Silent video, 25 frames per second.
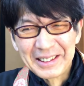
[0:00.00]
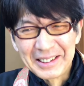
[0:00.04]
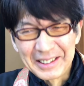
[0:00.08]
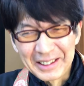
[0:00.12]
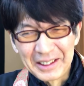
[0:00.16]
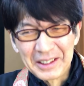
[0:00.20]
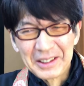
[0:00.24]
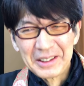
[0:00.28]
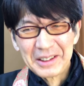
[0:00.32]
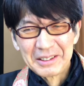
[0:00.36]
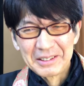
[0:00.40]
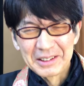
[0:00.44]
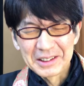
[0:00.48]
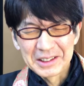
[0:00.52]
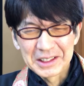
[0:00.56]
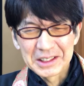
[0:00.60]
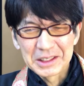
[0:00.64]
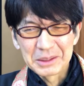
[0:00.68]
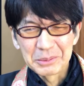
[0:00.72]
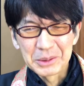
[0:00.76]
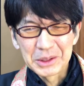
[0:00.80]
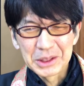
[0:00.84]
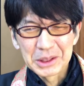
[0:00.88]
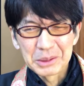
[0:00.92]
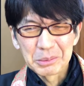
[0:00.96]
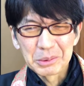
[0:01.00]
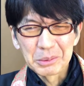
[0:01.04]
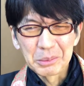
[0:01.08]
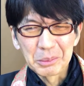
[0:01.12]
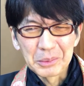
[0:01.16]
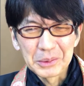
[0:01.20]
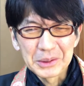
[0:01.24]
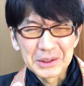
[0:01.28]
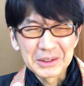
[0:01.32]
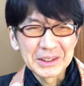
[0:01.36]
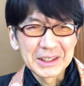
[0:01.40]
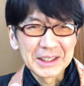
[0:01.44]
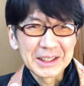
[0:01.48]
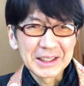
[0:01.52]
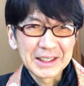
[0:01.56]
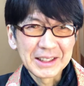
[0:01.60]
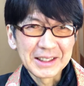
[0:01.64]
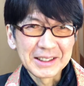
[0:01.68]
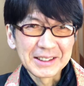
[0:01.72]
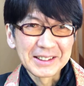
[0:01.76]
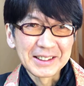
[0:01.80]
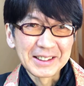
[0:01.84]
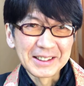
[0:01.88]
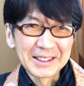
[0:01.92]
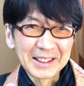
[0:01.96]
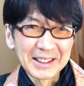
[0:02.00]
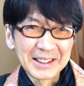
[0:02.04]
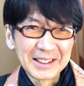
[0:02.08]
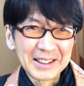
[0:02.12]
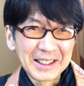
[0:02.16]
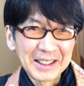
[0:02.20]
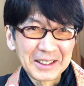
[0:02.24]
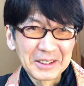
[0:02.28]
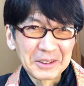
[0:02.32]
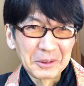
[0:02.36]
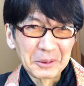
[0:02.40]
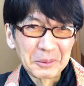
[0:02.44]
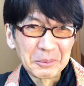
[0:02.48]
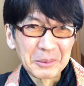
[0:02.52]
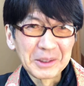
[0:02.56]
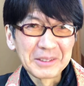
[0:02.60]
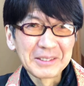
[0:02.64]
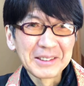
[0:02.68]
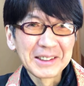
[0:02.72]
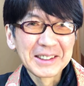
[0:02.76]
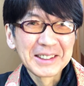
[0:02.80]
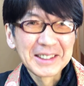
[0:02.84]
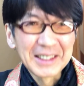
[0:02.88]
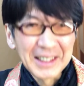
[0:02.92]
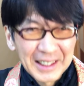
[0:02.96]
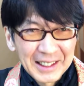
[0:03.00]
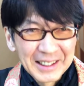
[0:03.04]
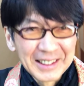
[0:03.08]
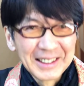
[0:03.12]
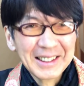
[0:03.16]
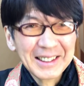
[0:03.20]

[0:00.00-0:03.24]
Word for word: ね、私も自分もっとしっかりせんなんだと思いますね。